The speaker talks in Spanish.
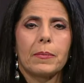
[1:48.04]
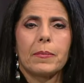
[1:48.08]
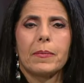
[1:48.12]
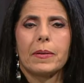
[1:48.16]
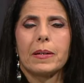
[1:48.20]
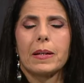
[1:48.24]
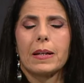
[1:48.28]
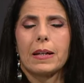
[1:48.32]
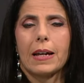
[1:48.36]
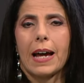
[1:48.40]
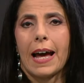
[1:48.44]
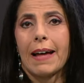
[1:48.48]

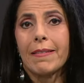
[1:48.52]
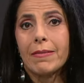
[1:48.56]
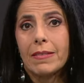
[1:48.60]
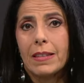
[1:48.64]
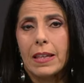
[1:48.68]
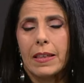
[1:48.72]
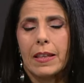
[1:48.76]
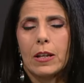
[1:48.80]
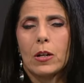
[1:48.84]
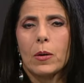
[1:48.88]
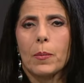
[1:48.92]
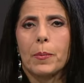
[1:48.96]
eh,
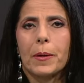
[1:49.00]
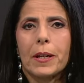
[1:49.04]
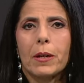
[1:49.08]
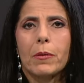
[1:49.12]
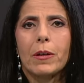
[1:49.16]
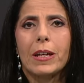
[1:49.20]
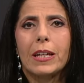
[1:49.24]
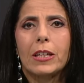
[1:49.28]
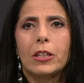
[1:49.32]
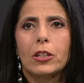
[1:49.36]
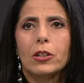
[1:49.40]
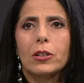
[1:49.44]
antes de lo
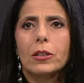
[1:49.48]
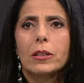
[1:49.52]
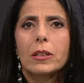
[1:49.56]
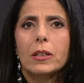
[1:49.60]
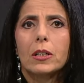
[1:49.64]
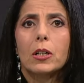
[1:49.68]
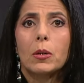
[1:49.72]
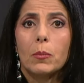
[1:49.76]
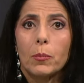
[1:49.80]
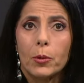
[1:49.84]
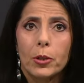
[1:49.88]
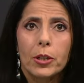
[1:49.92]
previsto,
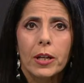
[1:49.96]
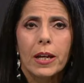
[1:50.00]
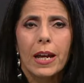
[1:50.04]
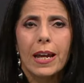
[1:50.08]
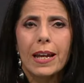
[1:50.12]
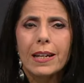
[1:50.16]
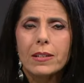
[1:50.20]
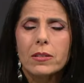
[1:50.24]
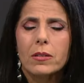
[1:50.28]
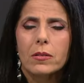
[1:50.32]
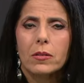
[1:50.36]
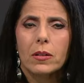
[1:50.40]

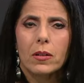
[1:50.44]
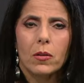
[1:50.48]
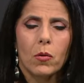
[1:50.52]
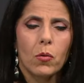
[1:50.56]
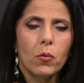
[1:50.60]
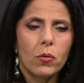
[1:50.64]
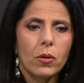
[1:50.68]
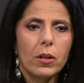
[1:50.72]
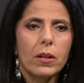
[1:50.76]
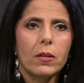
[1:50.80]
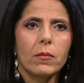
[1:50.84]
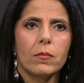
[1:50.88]
porque es
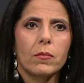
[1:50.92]
un